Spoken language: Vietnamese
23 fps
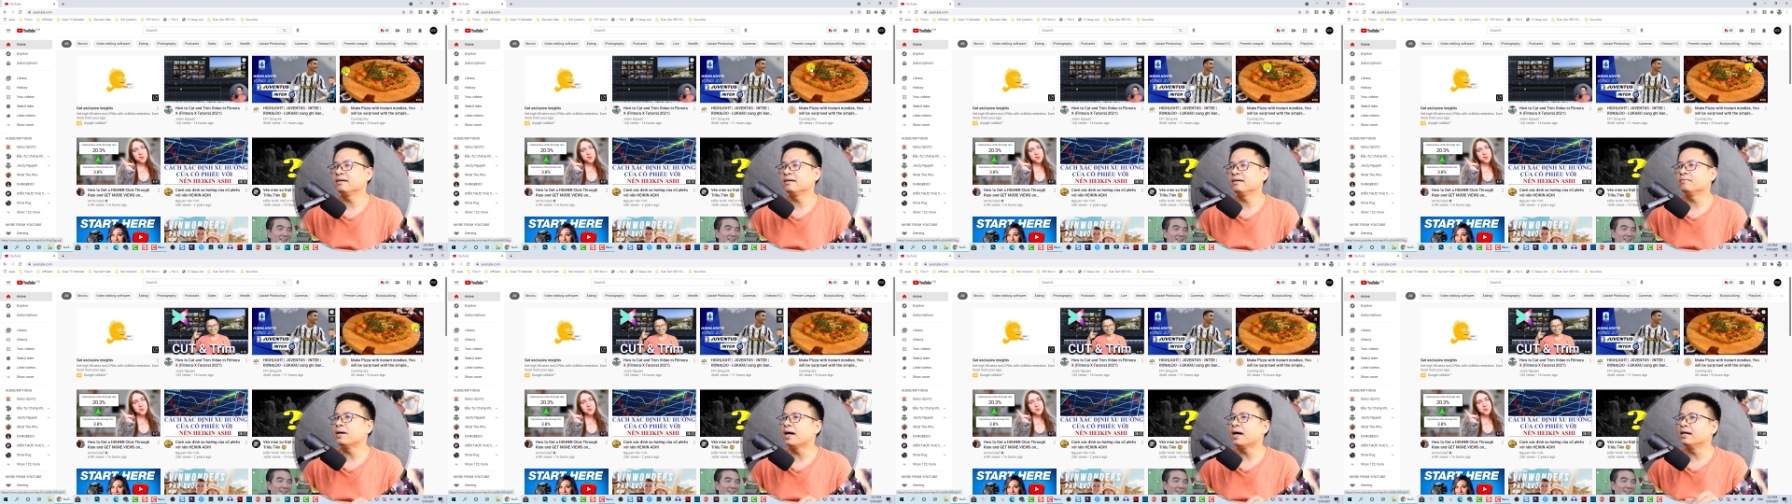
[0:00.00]

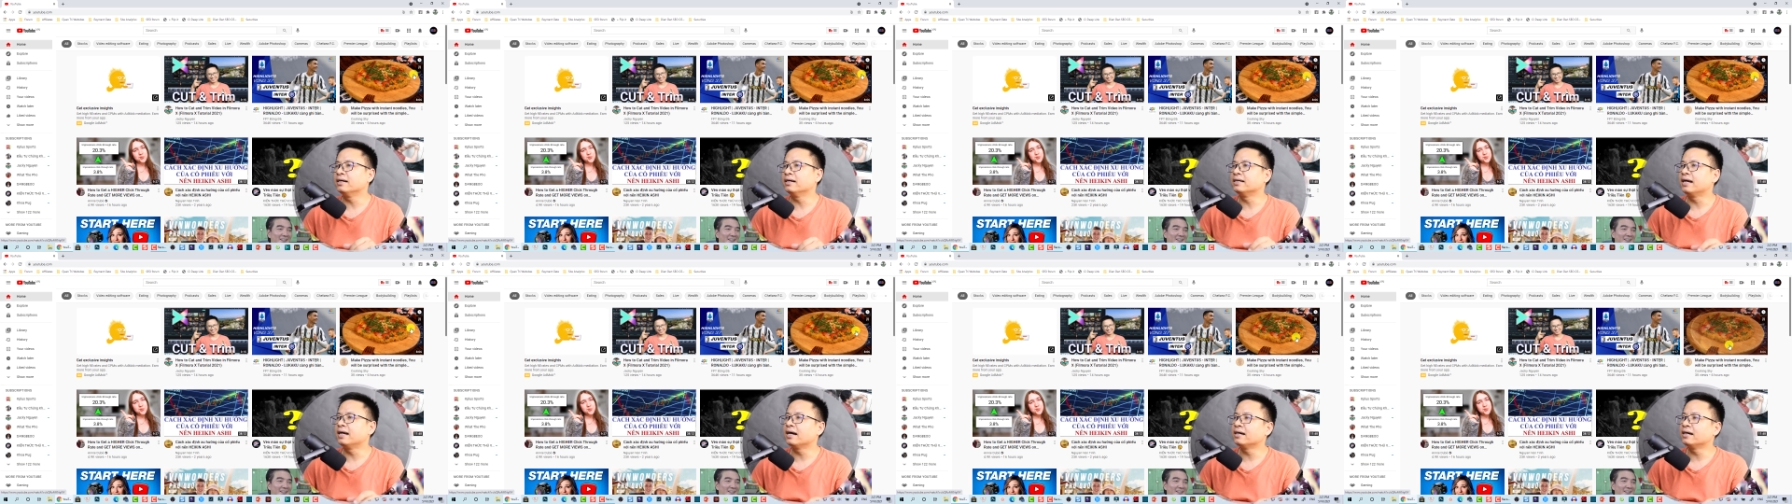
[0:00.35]
các
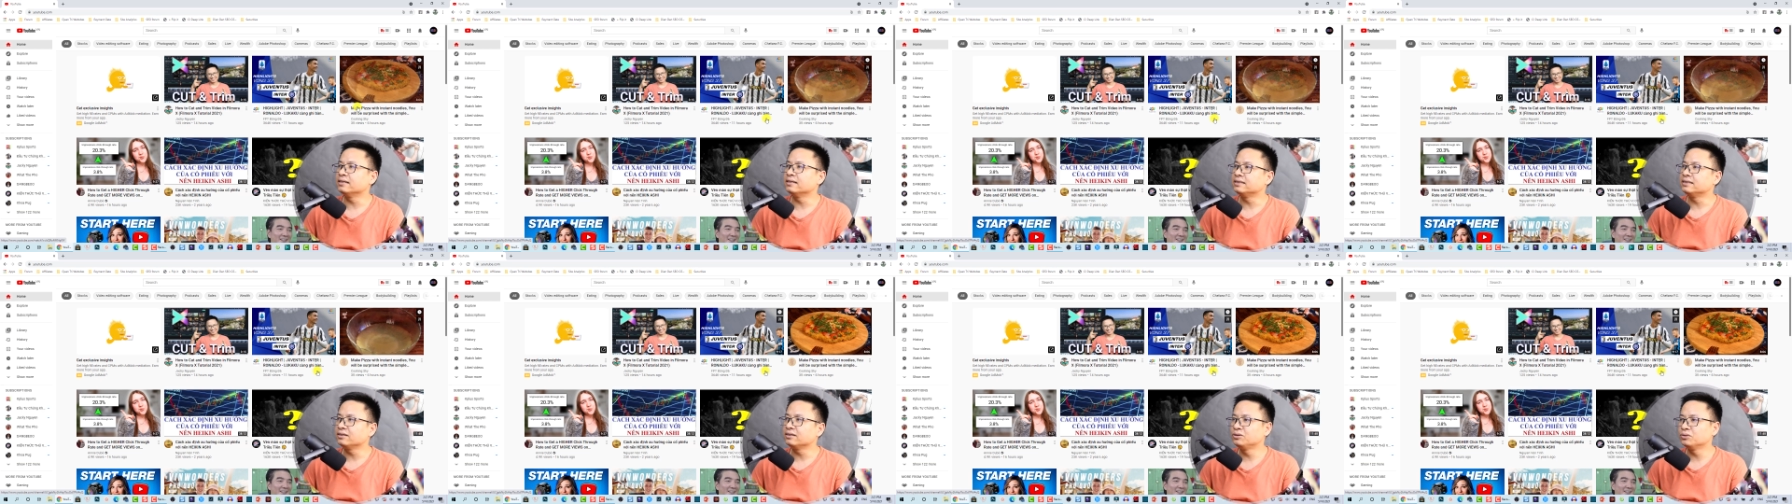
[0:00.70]
bạn đang ở
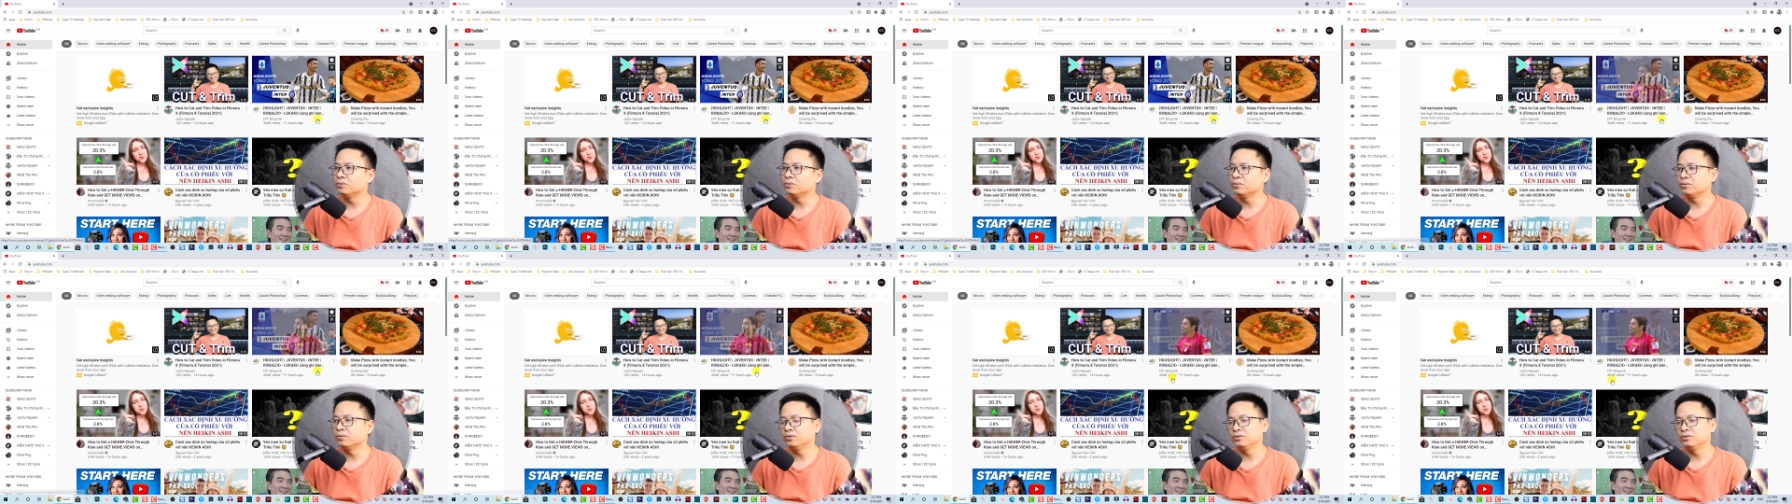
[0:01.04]
trang
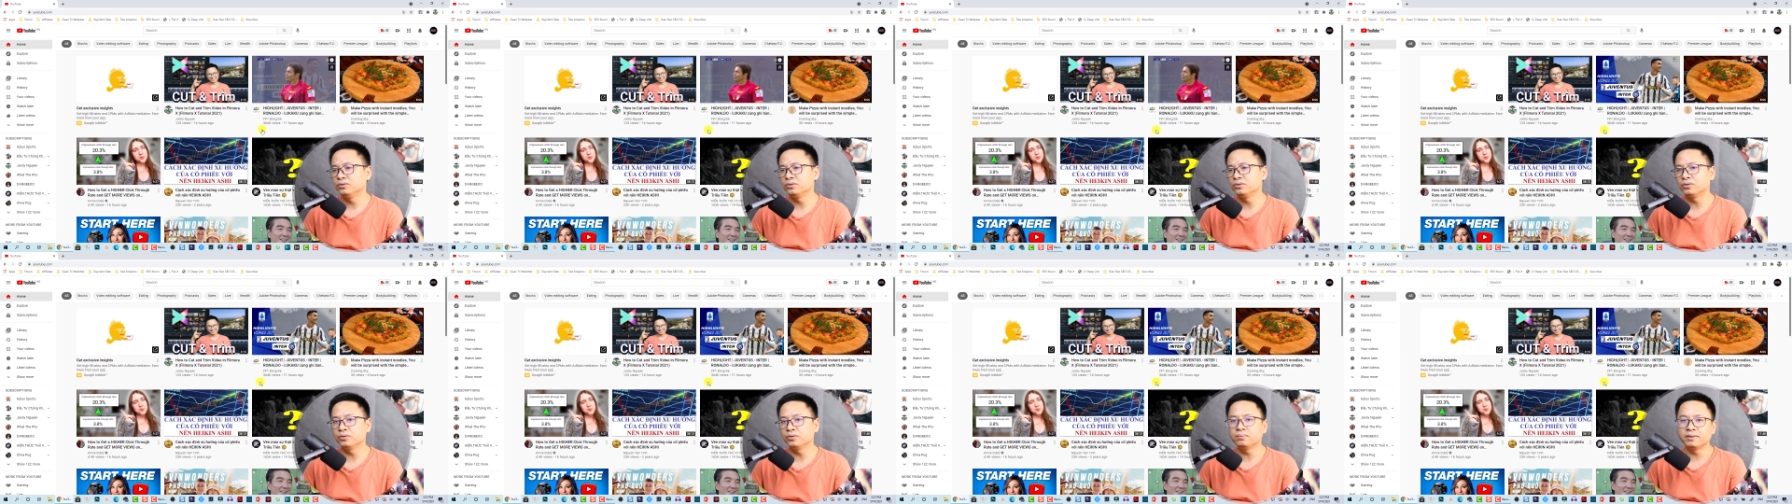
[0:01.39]
chủ của
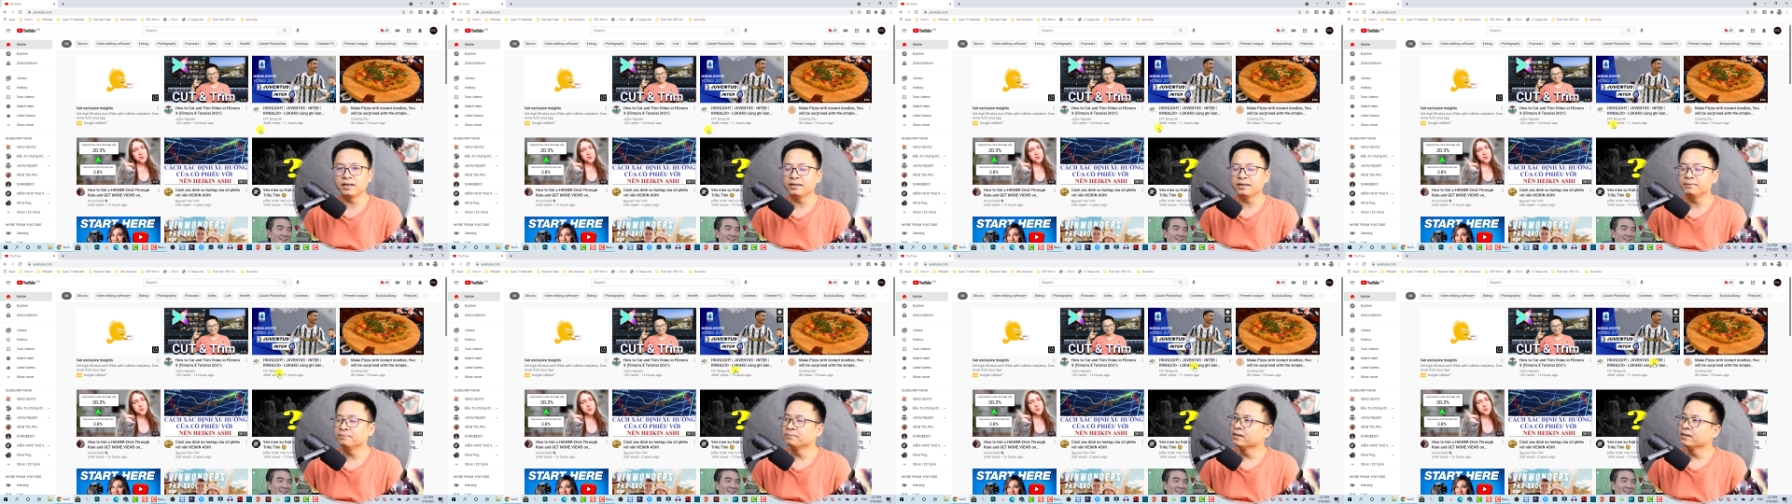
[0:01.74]
YouTube này.